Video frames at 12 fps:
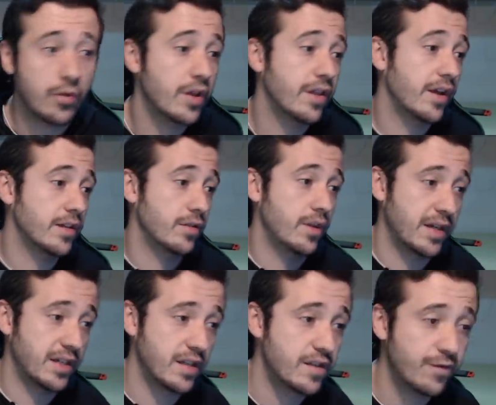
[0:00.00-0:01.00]
Dice que es donde
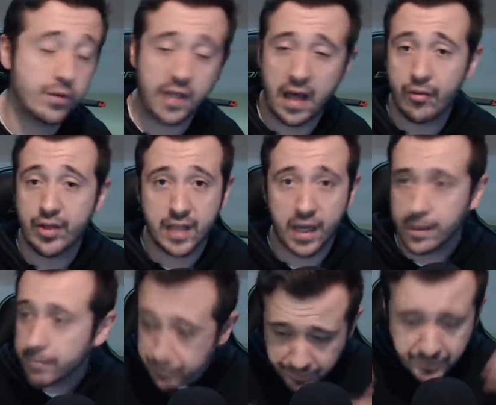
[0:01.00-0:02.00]
más ha disfrutado y tal.
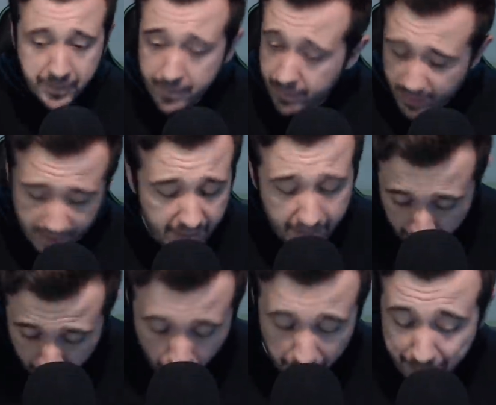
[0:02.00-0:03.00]
Eh, bueno,